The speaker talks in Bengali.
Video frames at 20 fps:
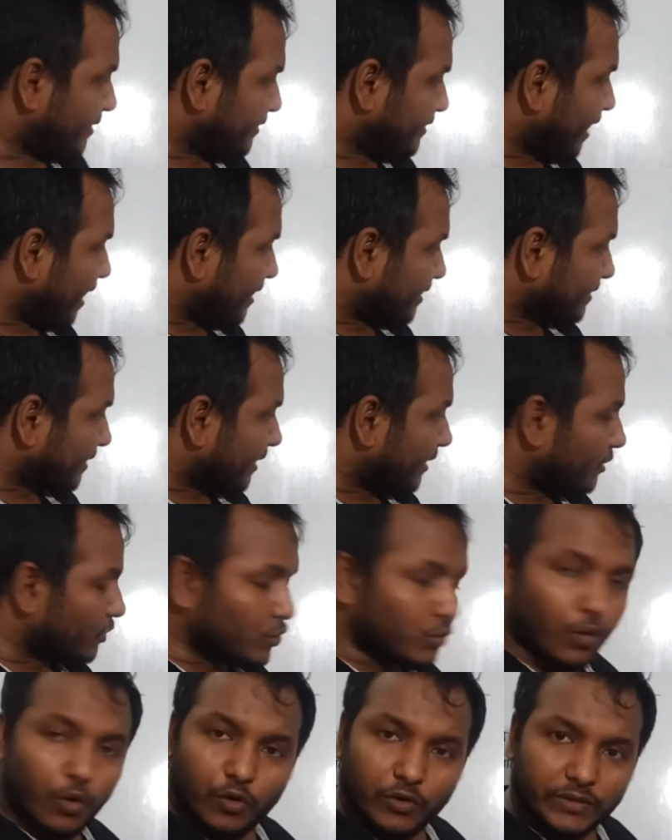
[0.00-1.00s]
জাস্ট খালি
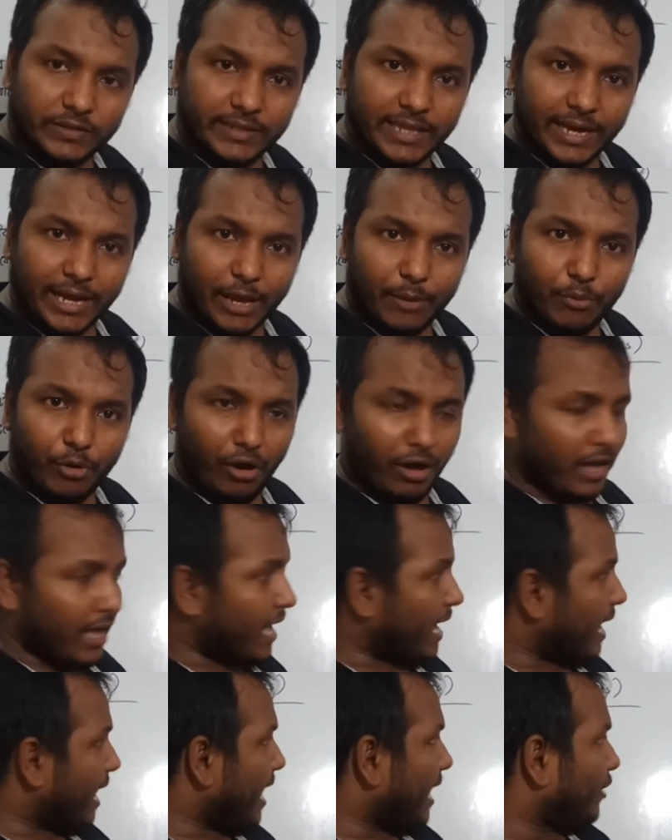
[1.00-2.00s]
সোর্স দেখাবো
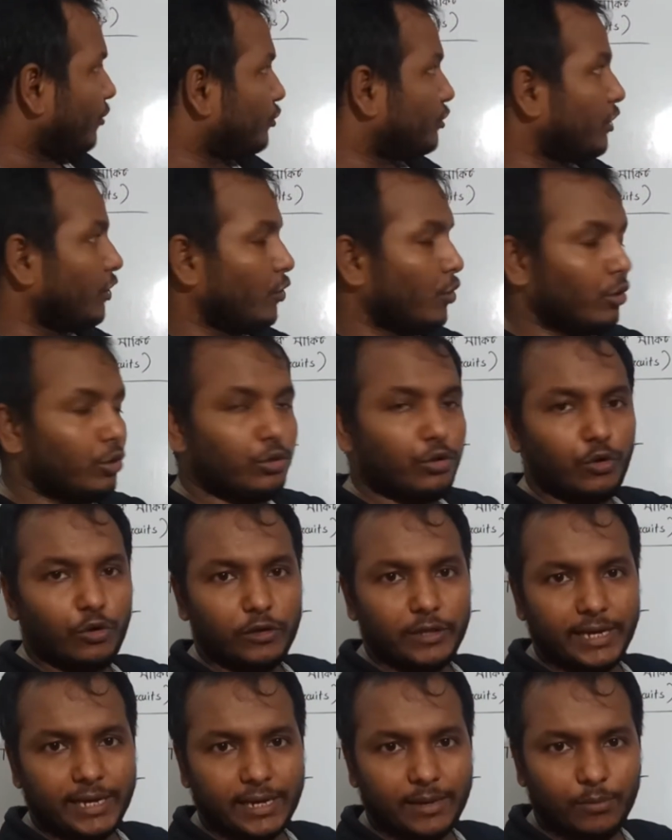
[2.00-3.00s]
আর হচ্ছে লোড গুলো
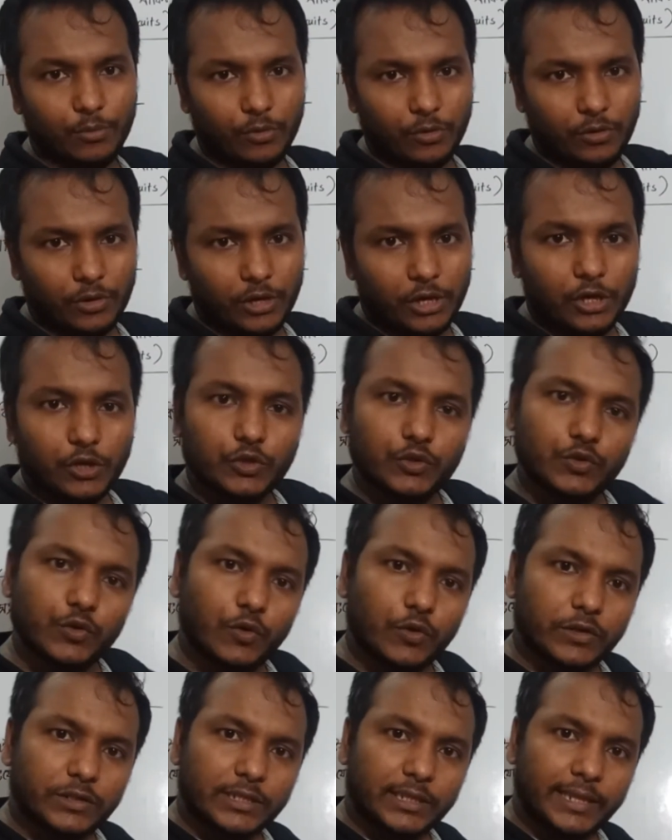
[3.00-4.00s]
দেখাবো
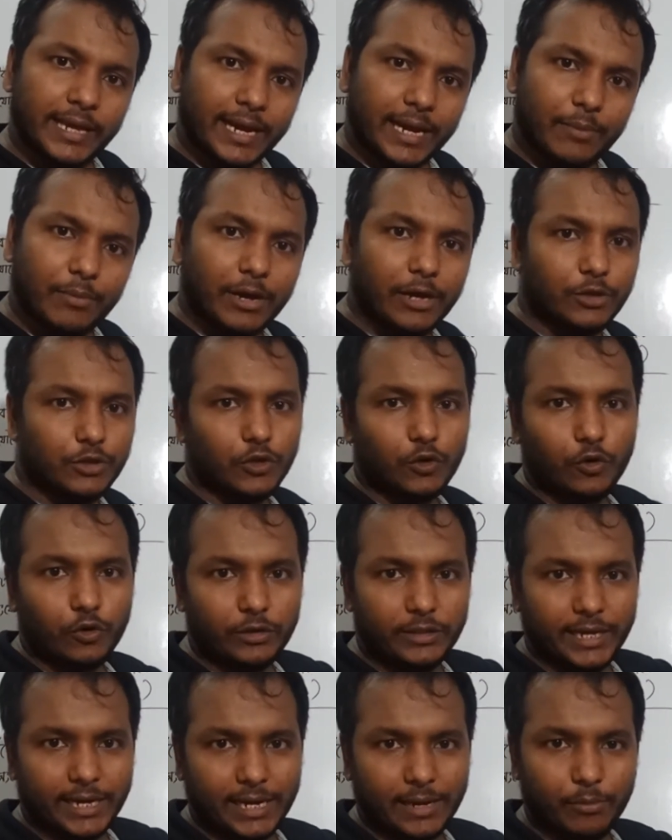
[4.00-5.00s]
সোর্স দেখাবো আর হচ্ছে লোড
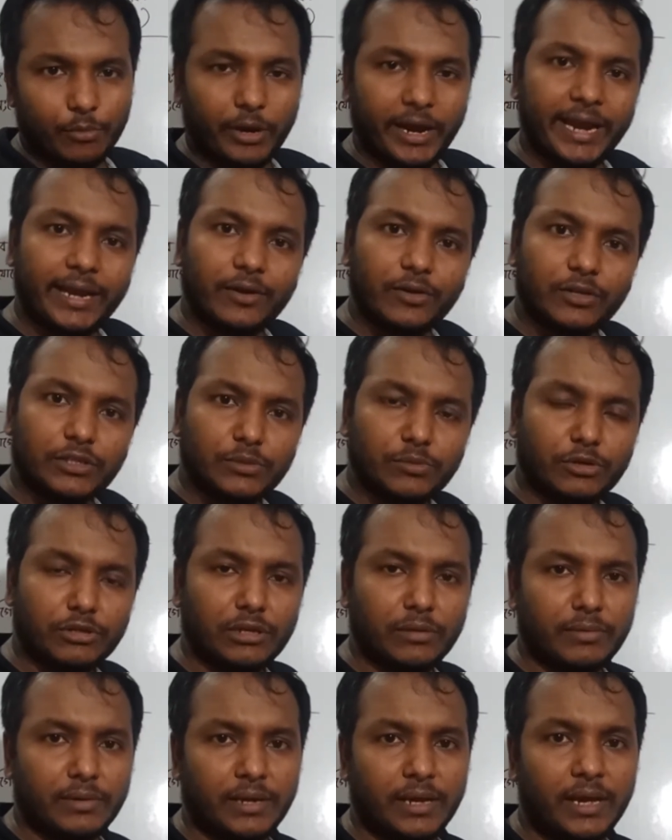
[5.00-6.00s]
দেখাবো এটা হচ্ছে মূলত
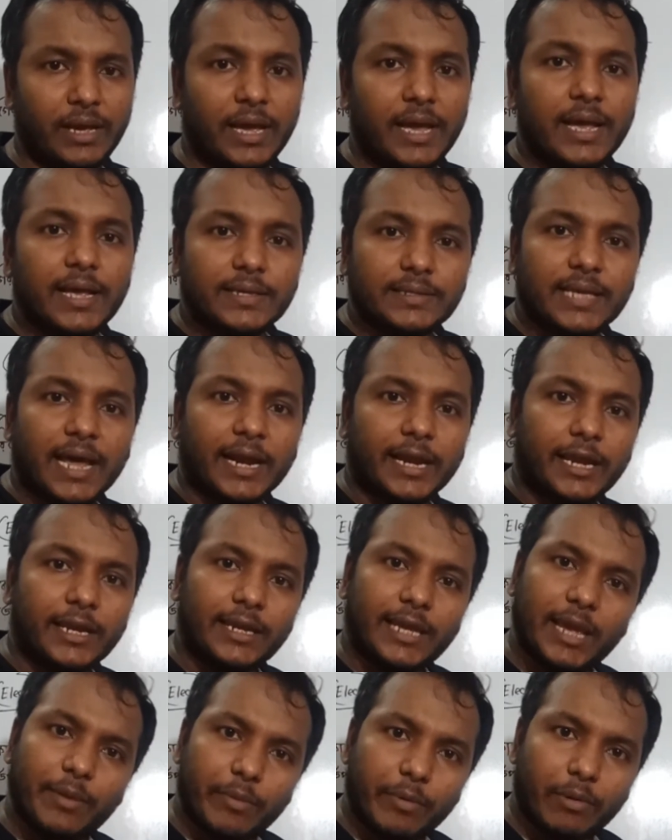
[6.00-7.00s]
আমরা
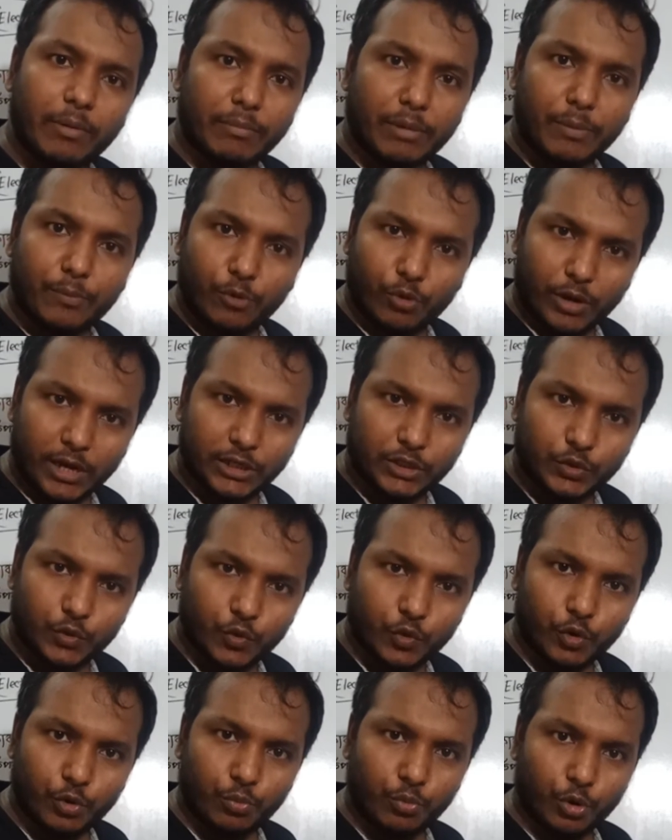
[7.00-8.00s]
সার্কিটকে এভাবে আমরা প্রকাশ
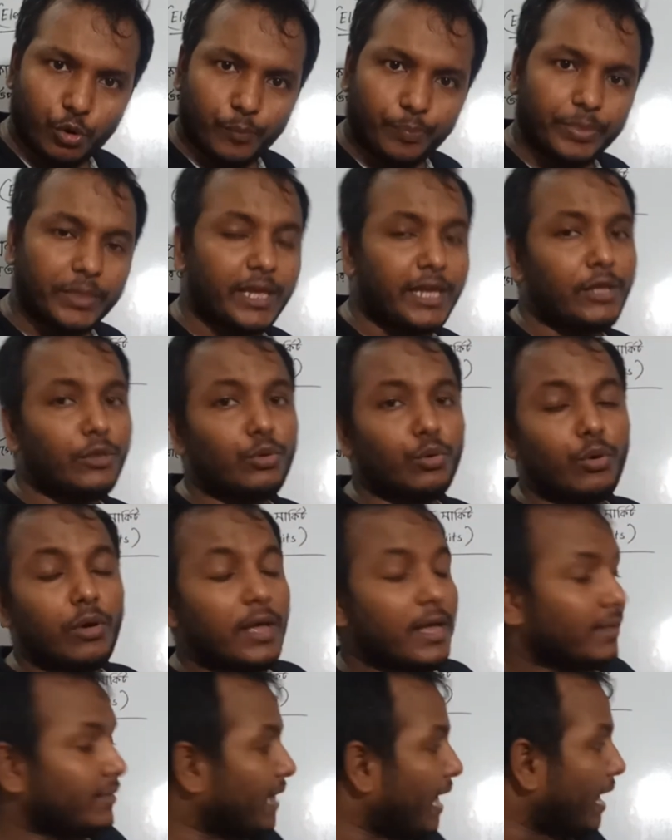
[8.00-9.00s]
করব কিন্তু
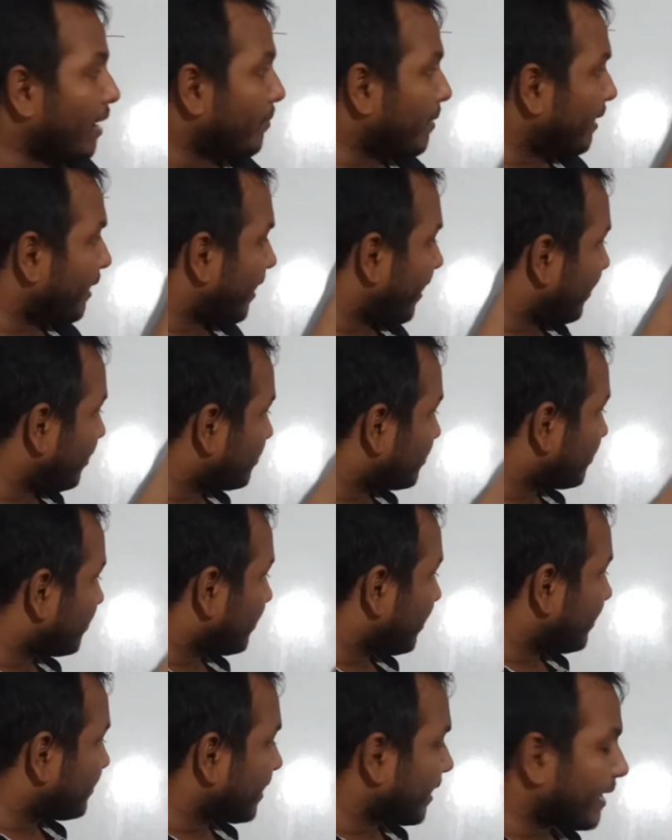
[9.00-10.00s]
তার মানে এই
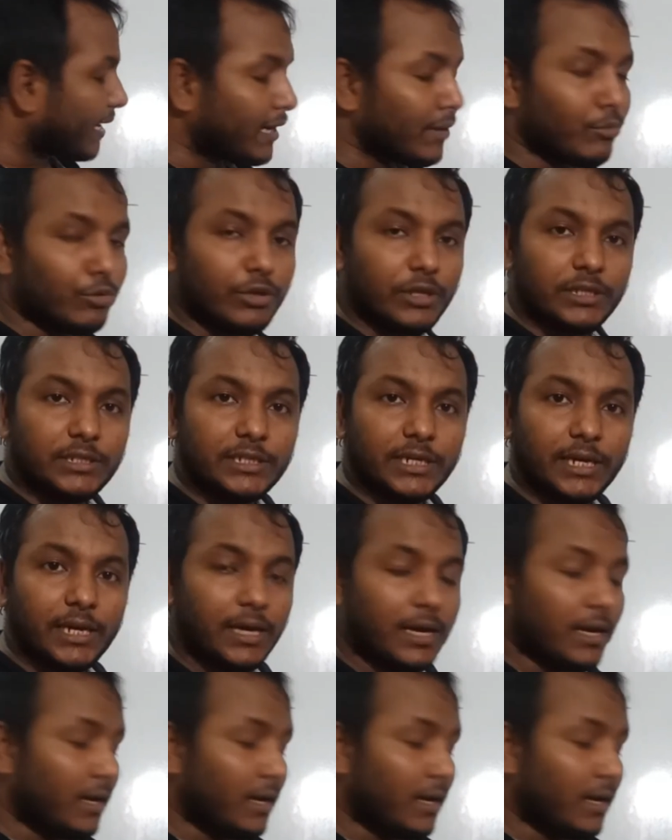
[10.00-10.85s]
এই সার্কিটের মধ্যে যে